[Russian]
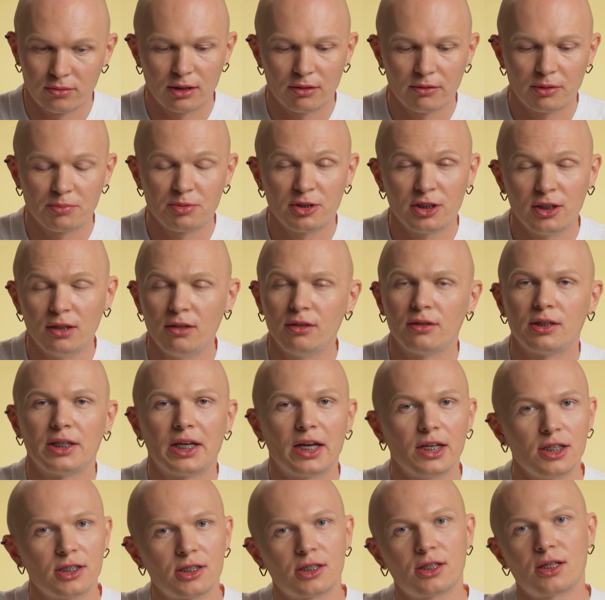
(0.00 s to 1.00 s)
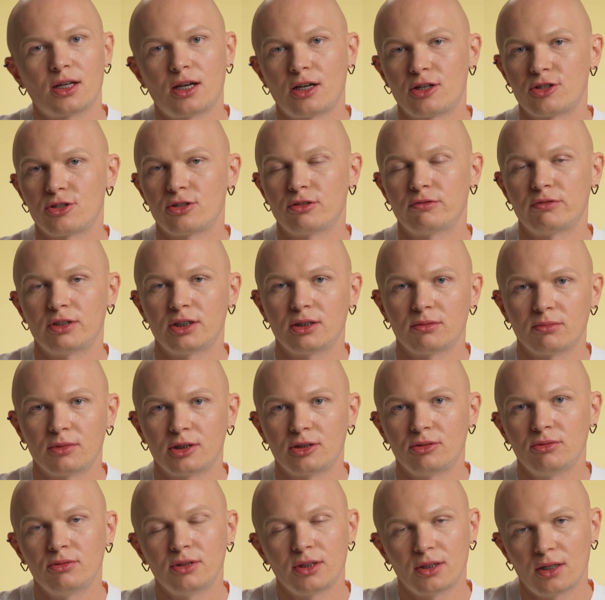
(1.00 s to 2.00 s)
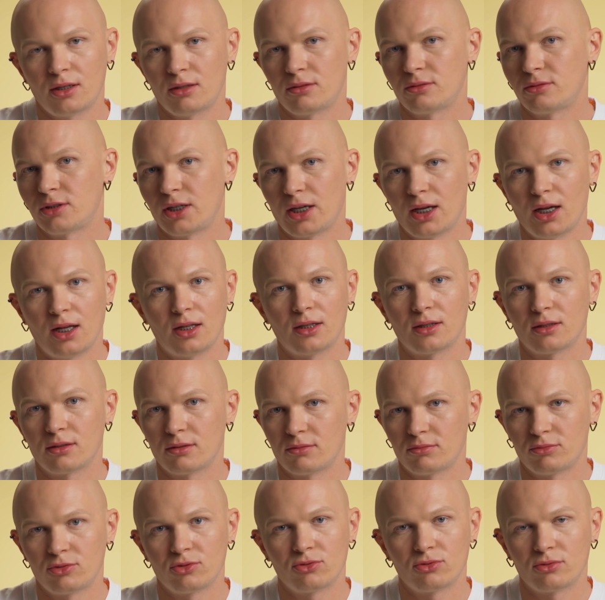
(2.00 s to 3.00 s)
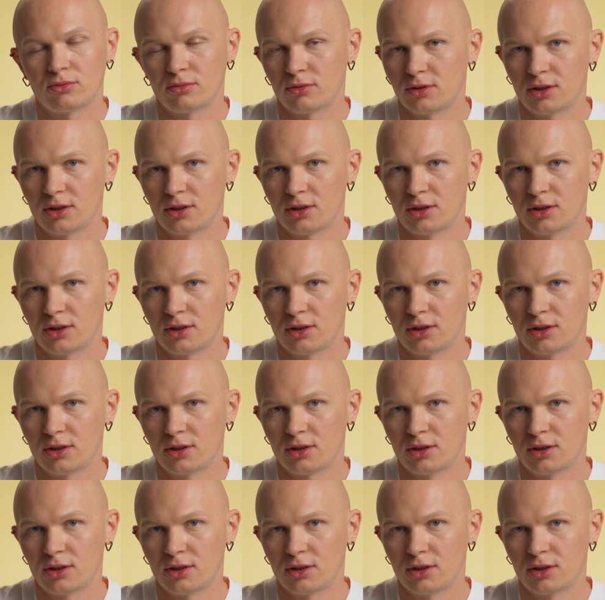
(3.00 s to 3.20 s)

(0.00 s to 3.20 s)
Вообще, я считаю, что в этом году я реально, ну,